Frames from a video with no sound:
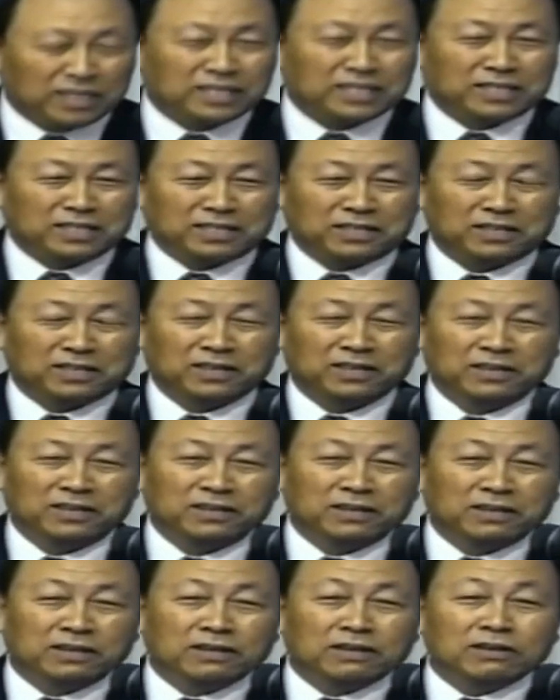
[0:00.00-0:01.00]
了之后呢，就
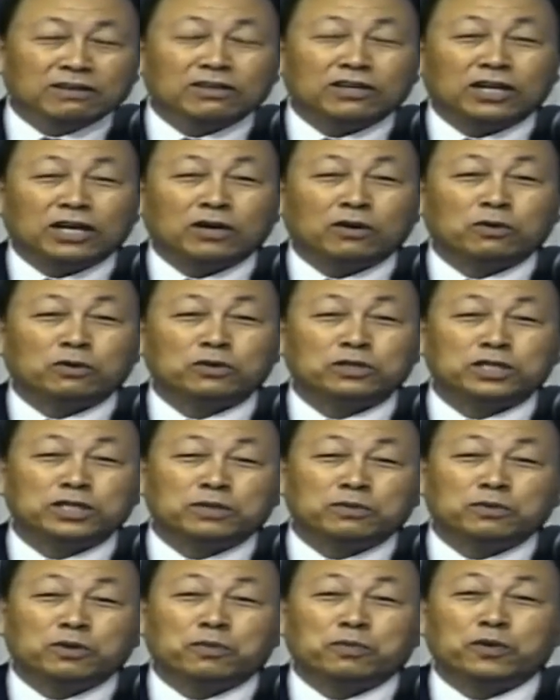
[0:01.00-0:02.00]
精神了，就
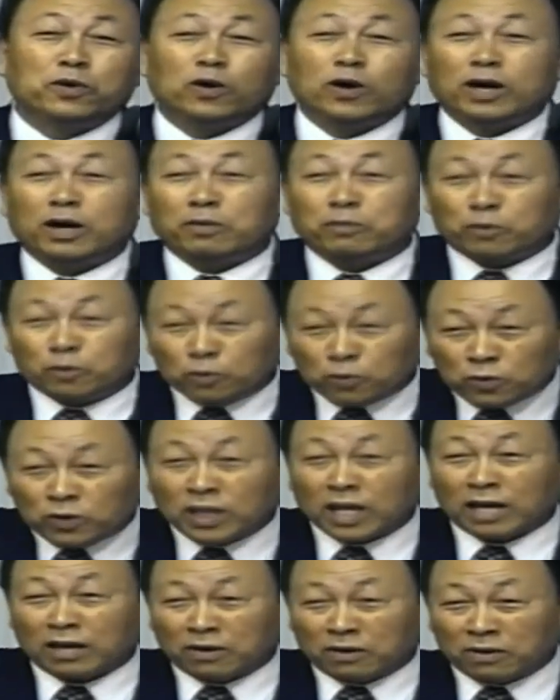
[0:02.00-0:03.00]
不再不再想
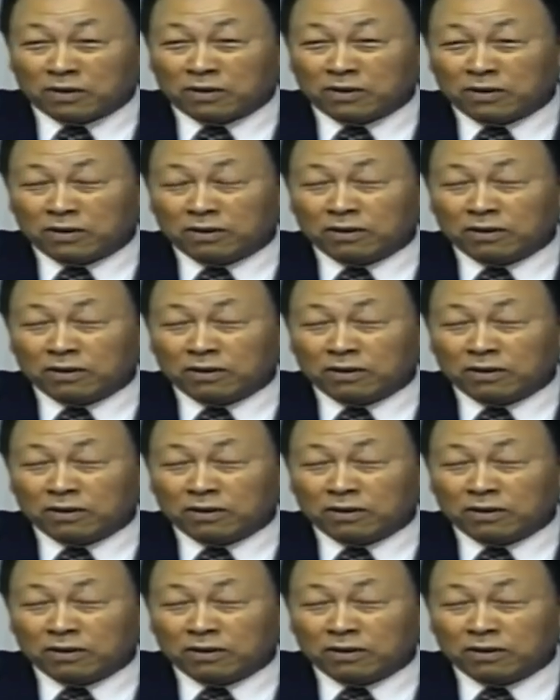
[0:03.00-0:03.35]
睡了。